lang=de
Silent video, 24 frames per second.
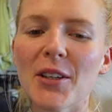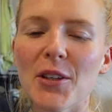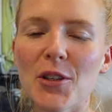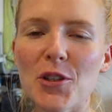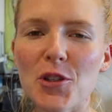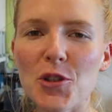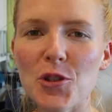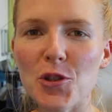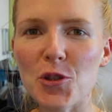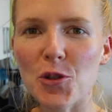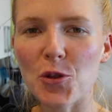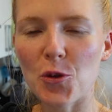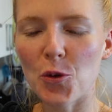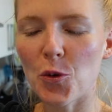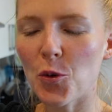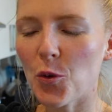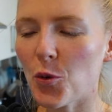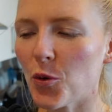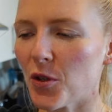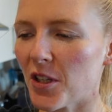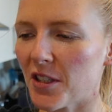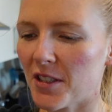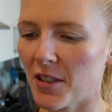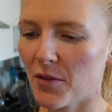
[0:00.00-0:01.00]

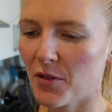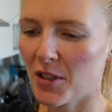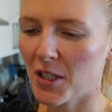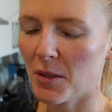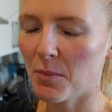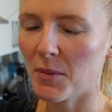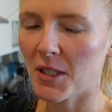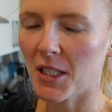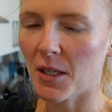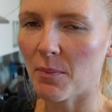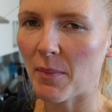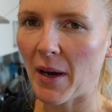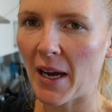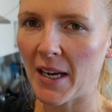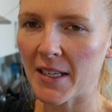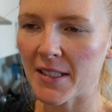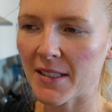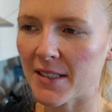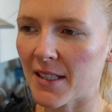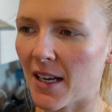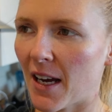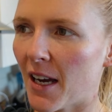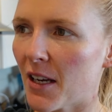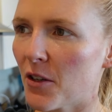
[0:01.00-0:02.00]
Schön, dass ihr wieder mit dabei
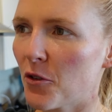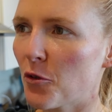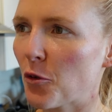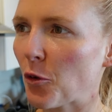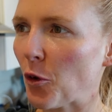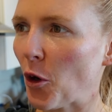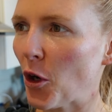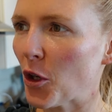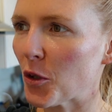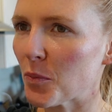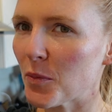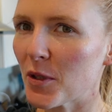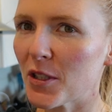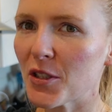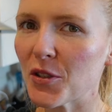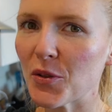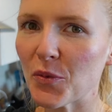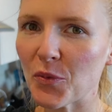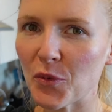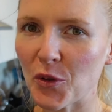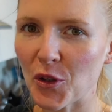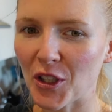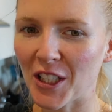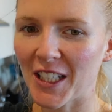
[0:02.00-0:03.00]
seid. Freut
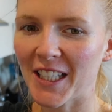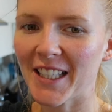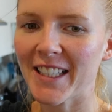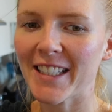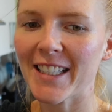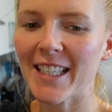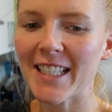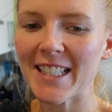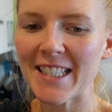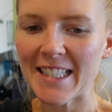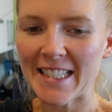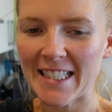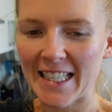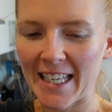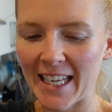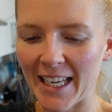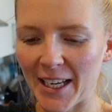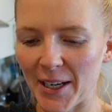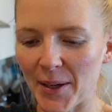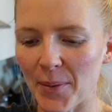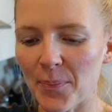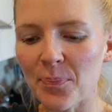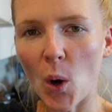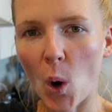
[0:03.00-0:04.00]
mich wirklich
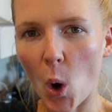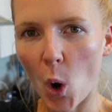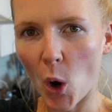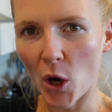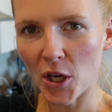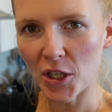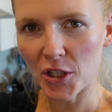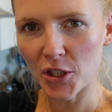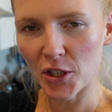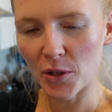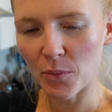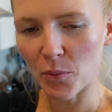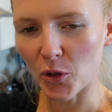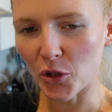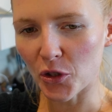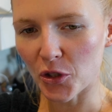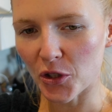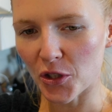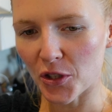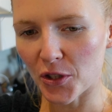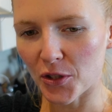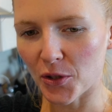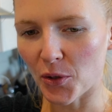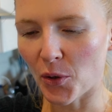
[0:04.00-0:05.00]
sehr. Heute
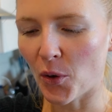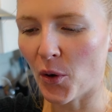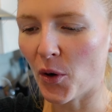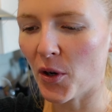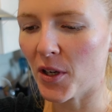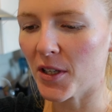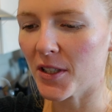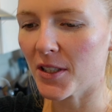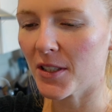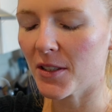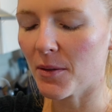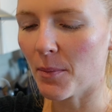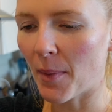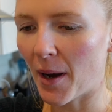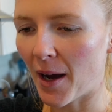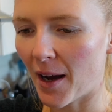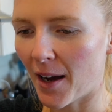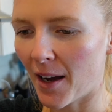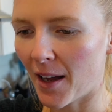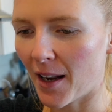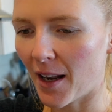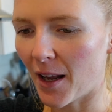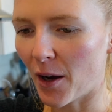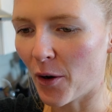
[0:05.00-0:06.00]
möchte ich euch
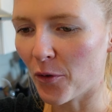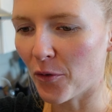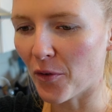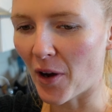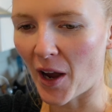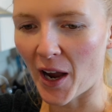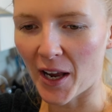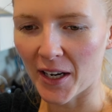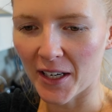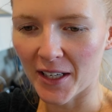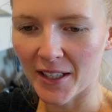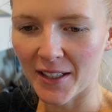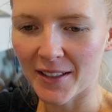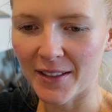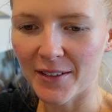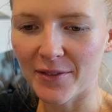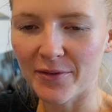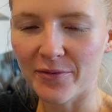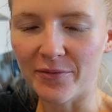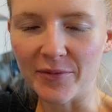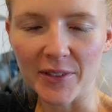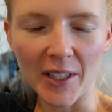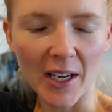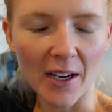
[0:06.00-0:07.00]
mal auf einen
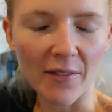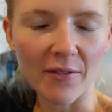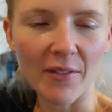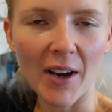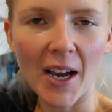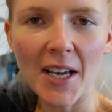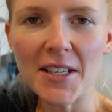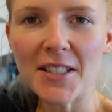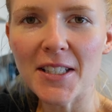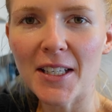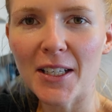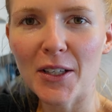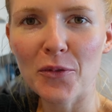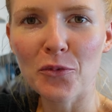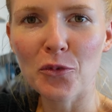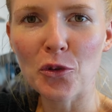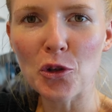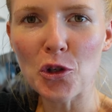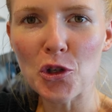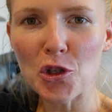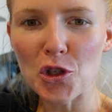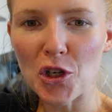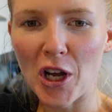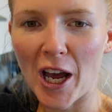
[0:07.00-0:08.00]
ja, weiteren
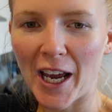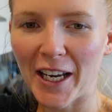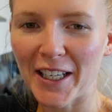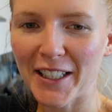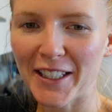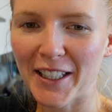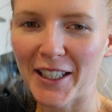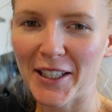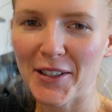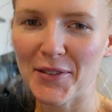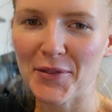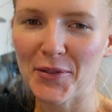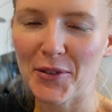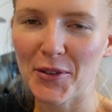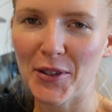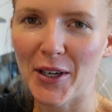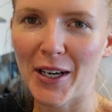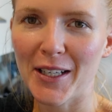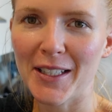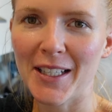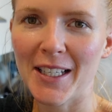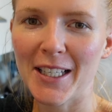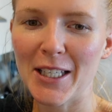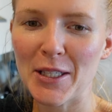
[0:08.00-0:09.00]
Wunsch eingehen von
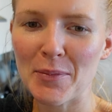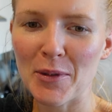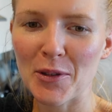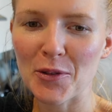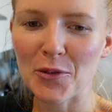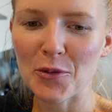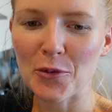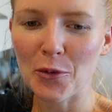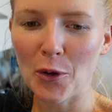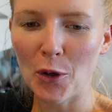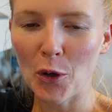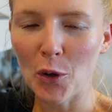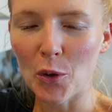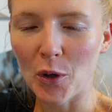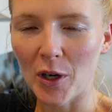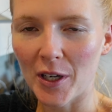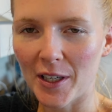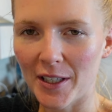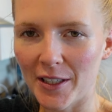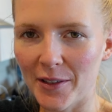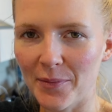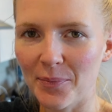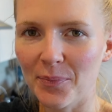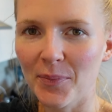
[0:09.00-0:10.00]
einer lieben
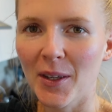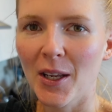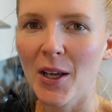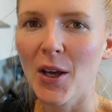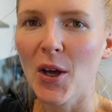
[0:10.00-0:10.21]
Followerin.